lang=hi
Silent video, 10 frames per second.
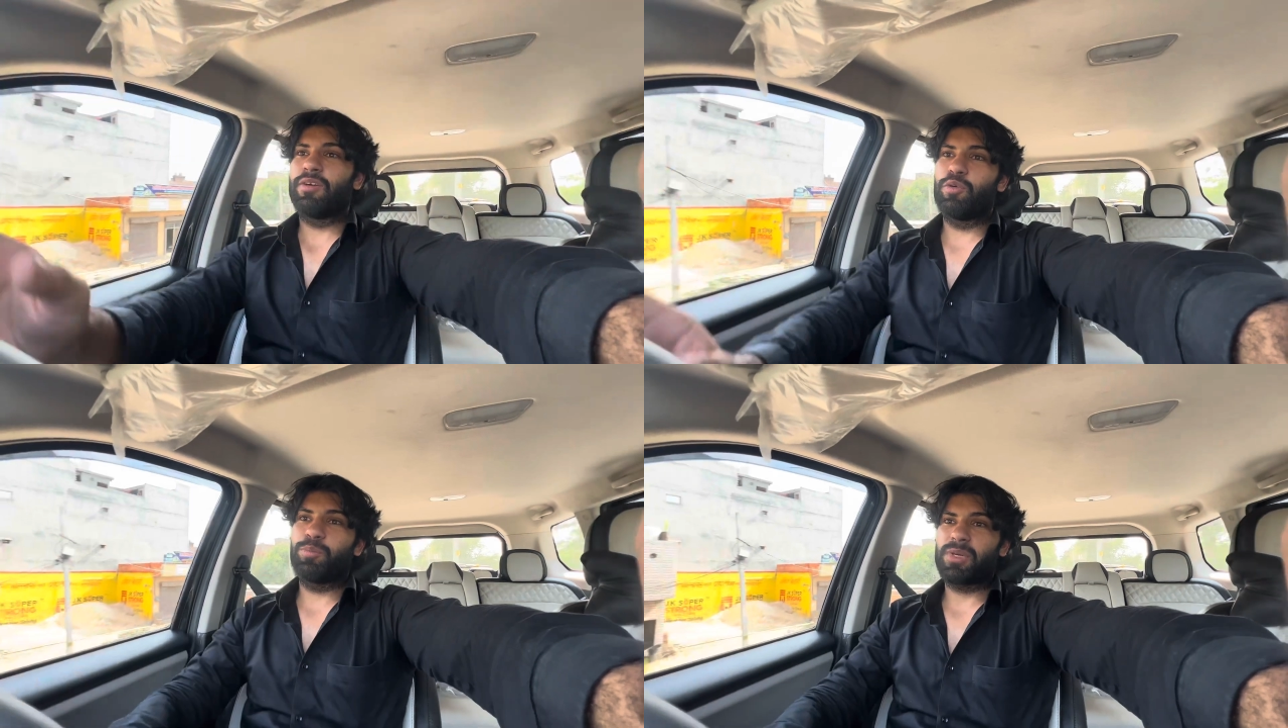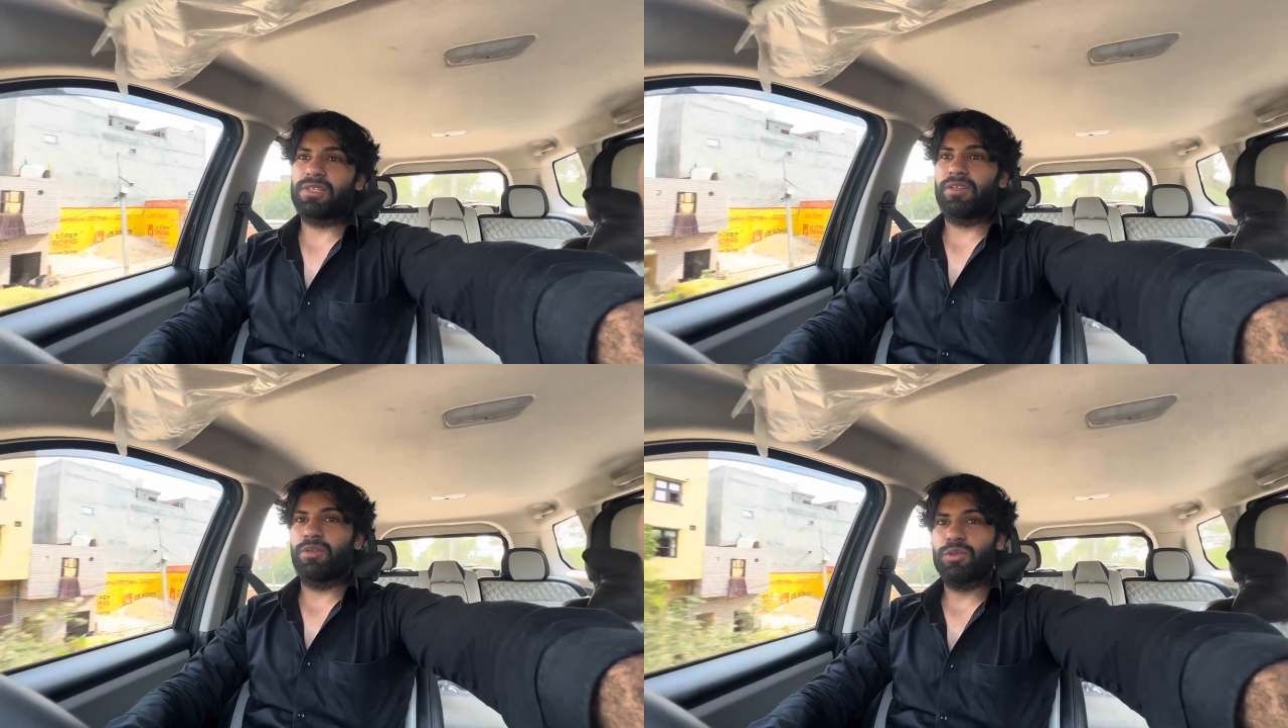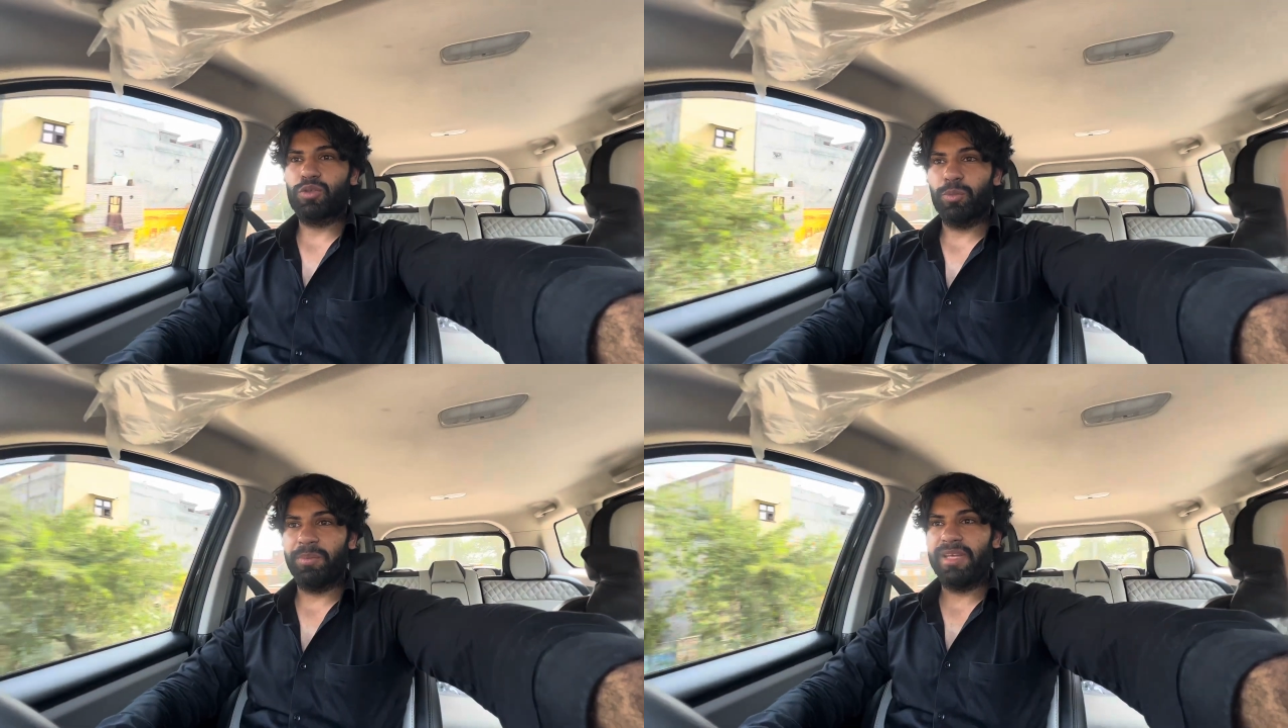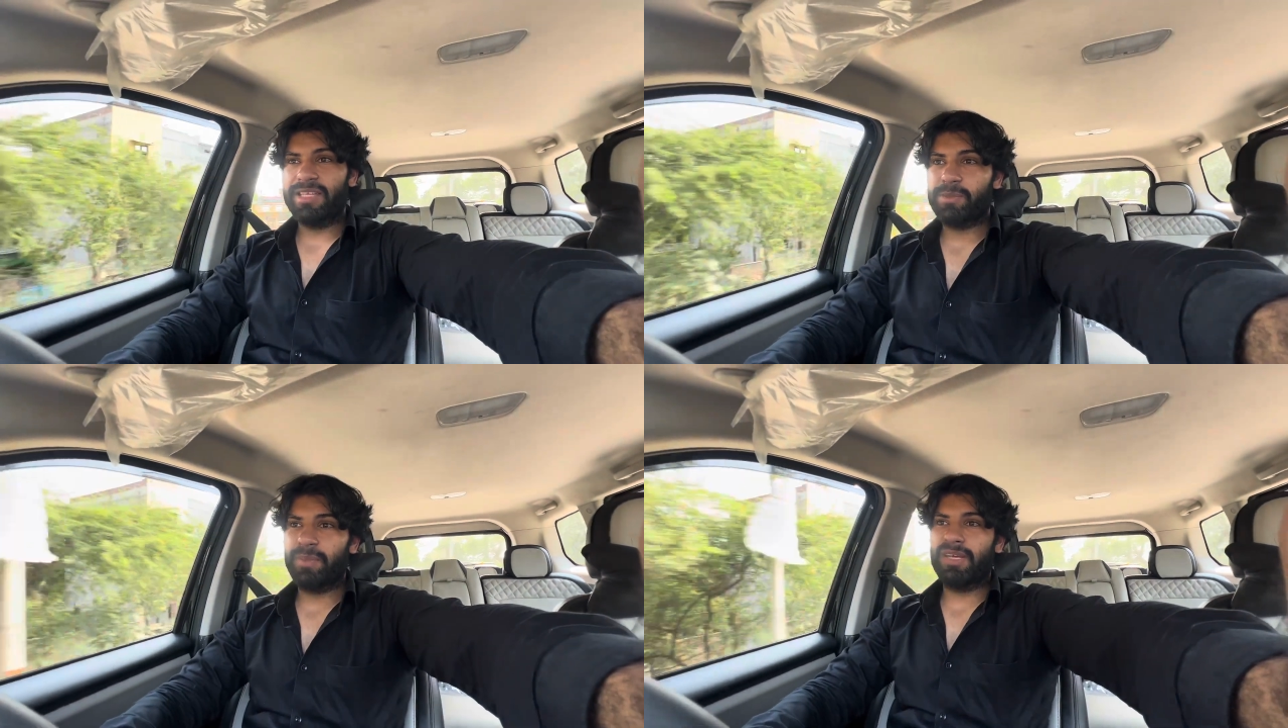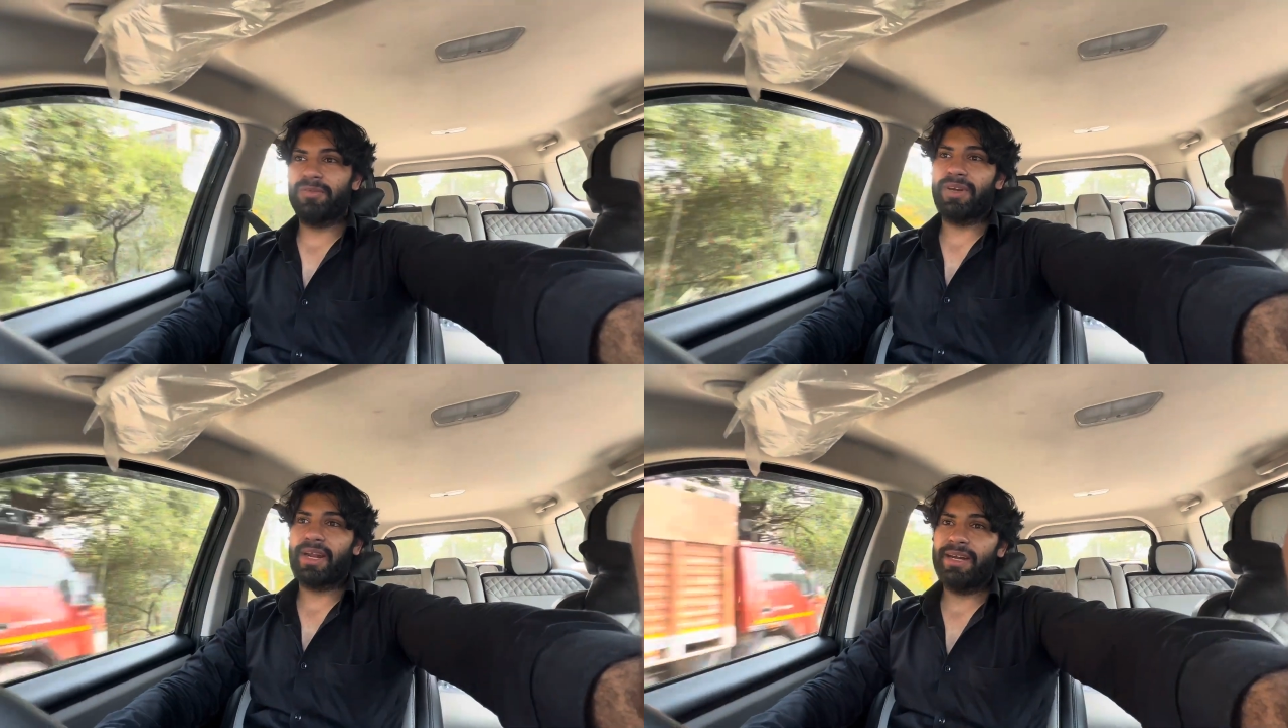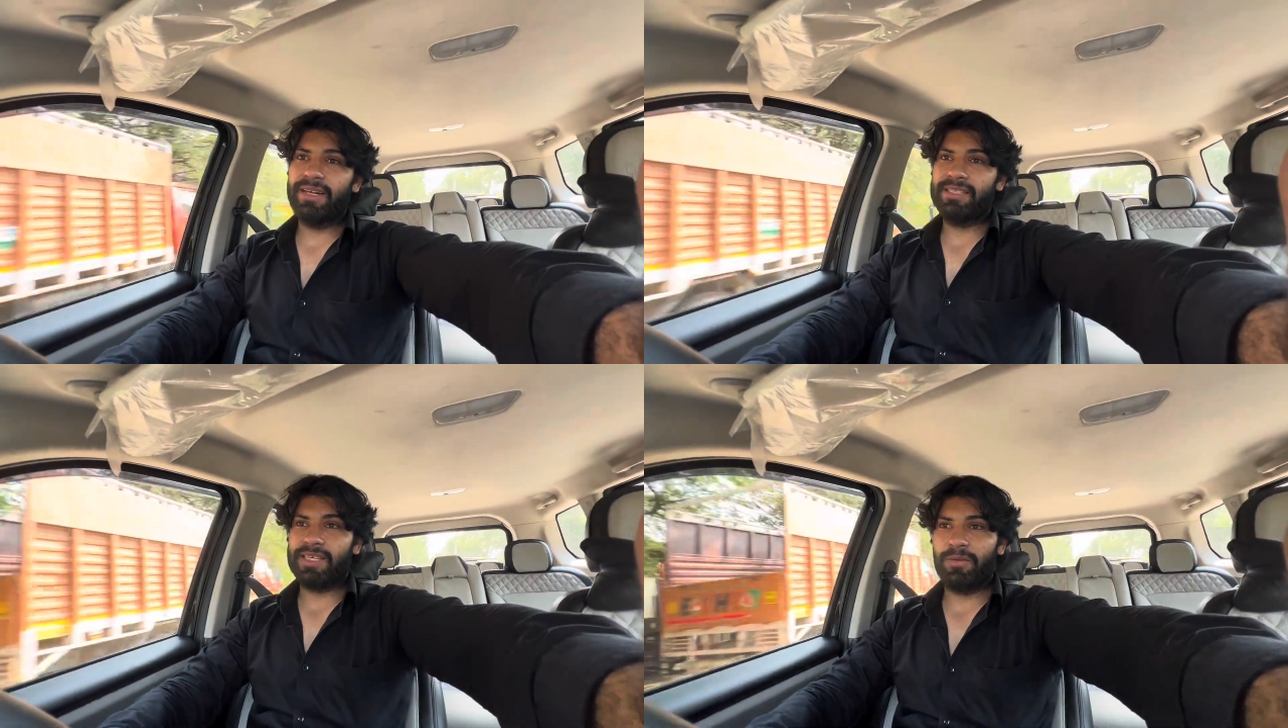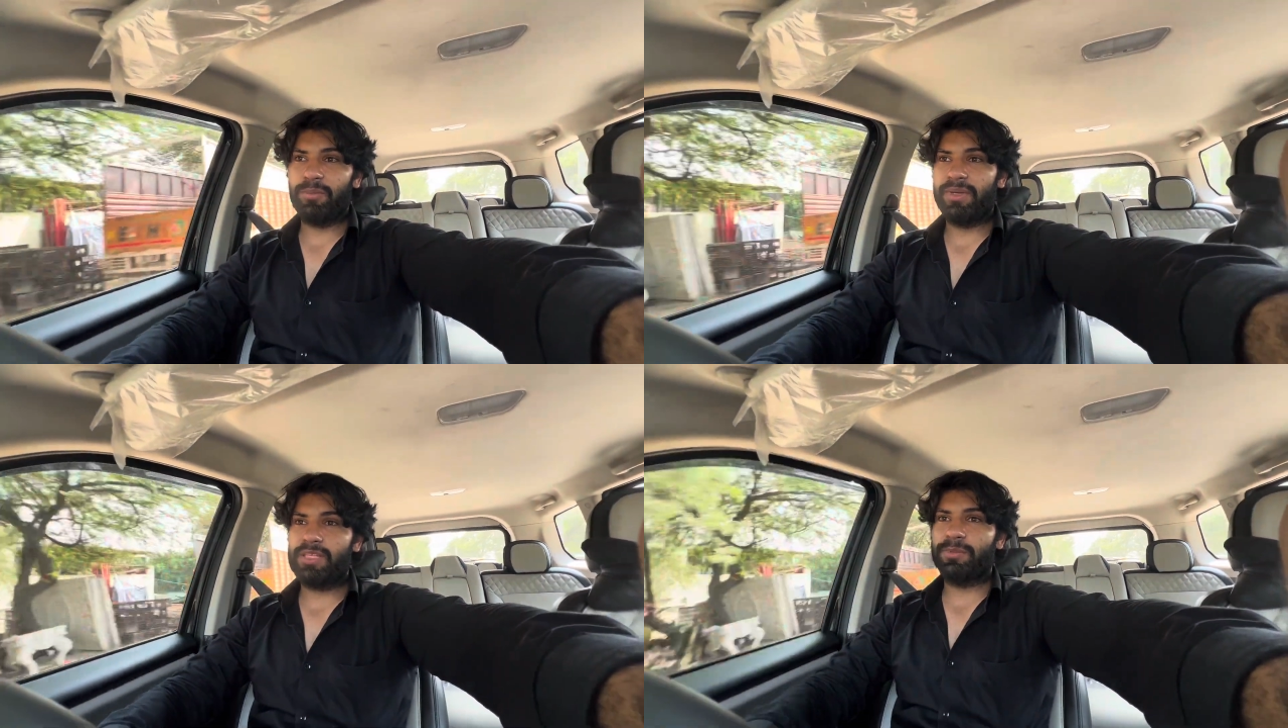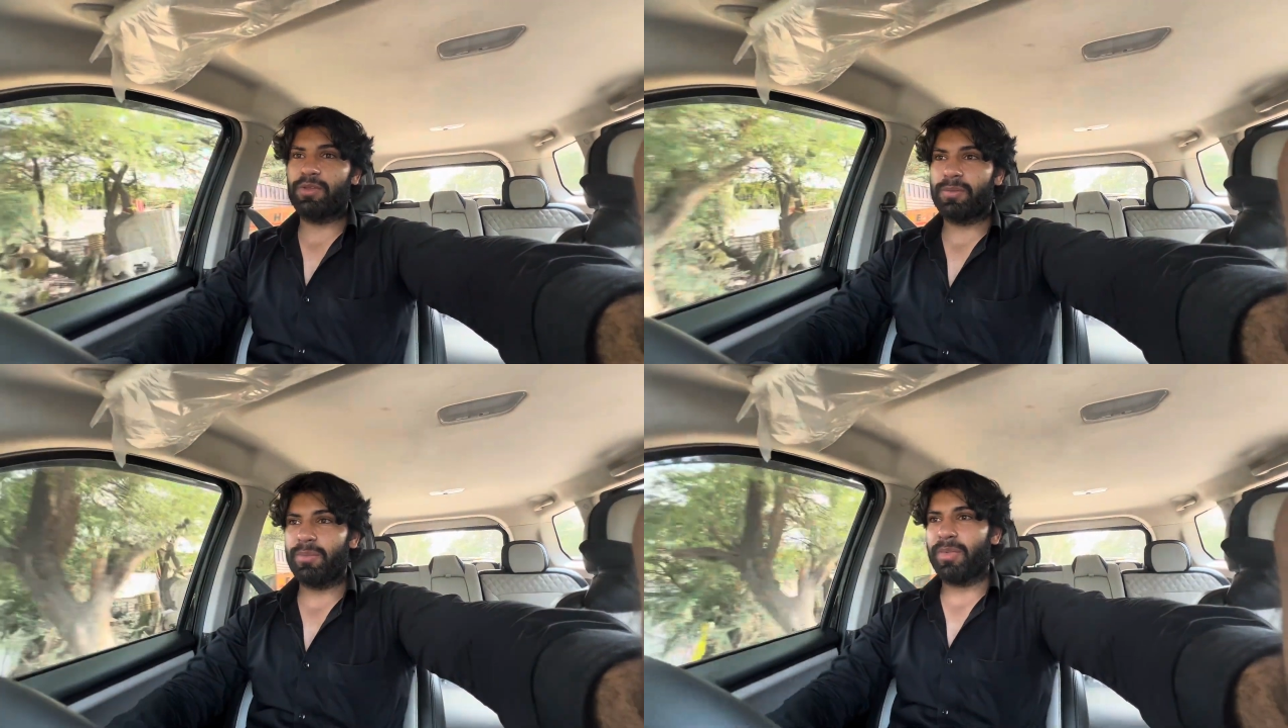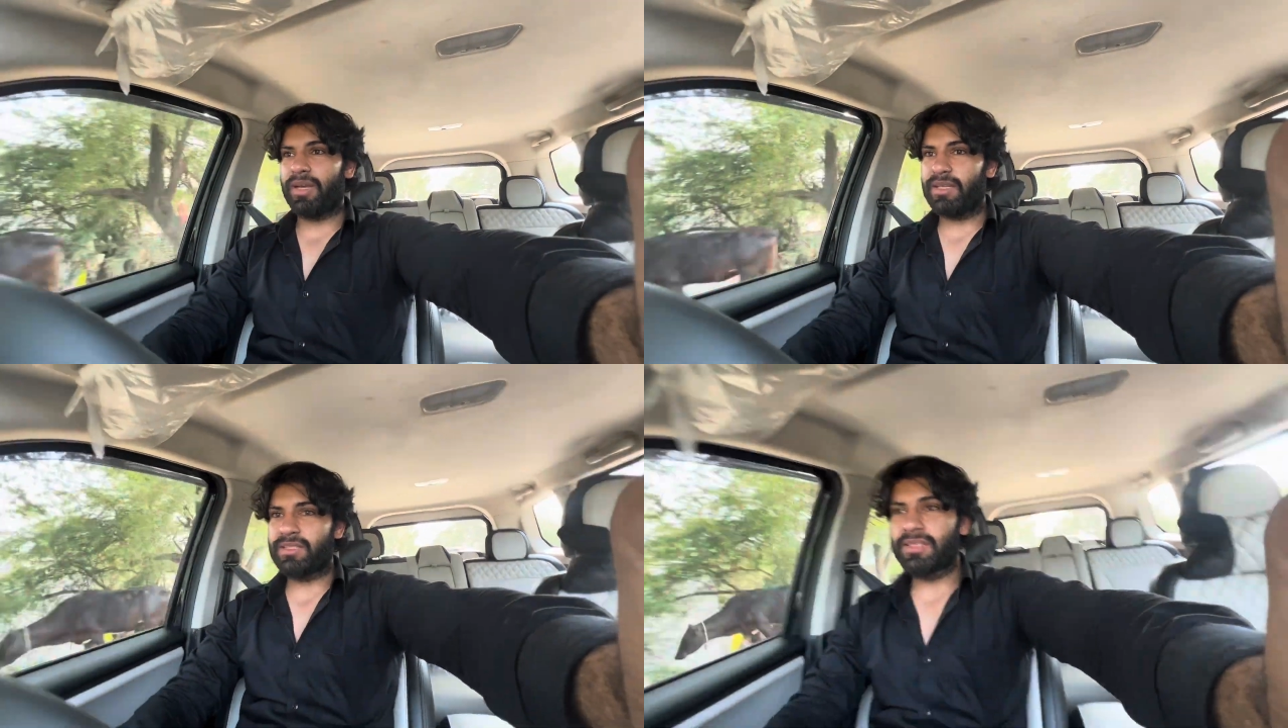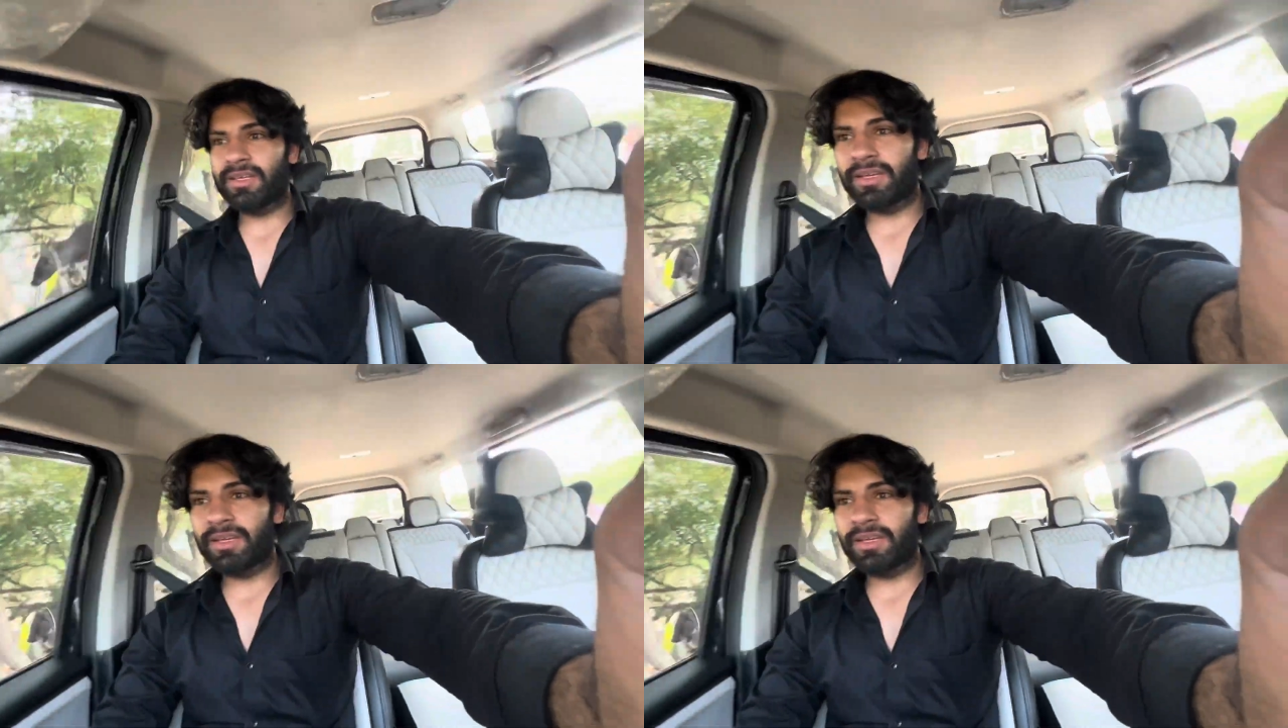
ऊपर से 200 पी है वन नाइन्टी तो भाई माइलेज